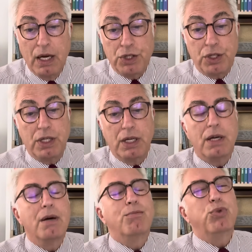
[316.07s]
Şimdi
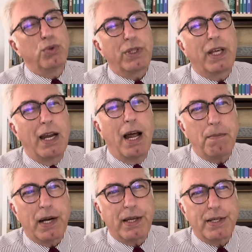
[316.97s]
bu genel
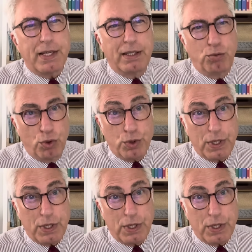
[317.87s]
merkeze diyoruz